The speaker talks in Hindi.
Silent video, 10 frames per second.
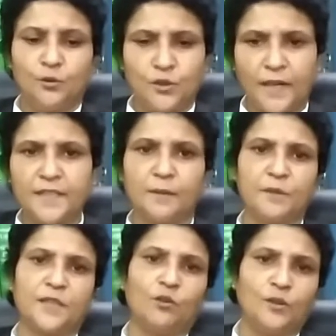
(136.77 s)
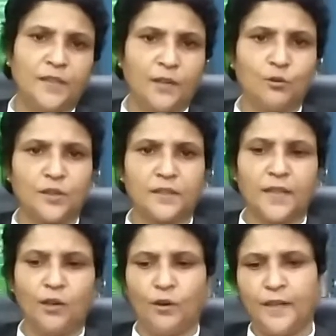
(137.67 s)
तो सारी समस्याओं को निदान हो
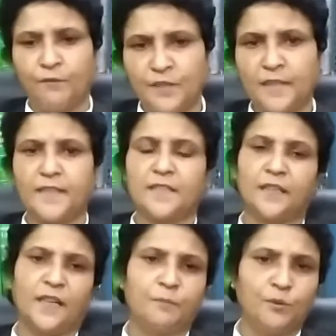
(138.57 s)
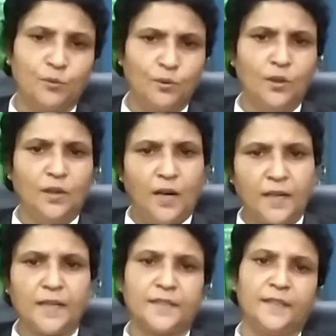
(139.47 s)
सकता है और एक विज़न के साथ आदमी को
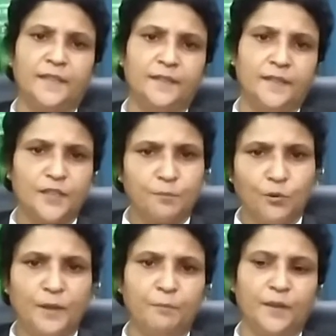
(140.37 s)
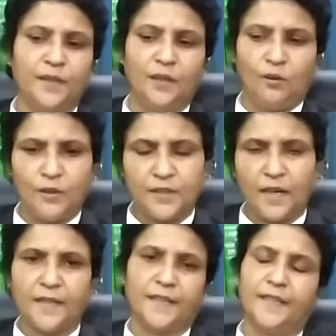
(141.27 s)
आना चाहिए इस मुहिम में और इस
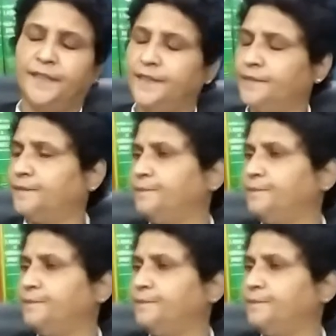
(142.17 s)
कार्य के लिए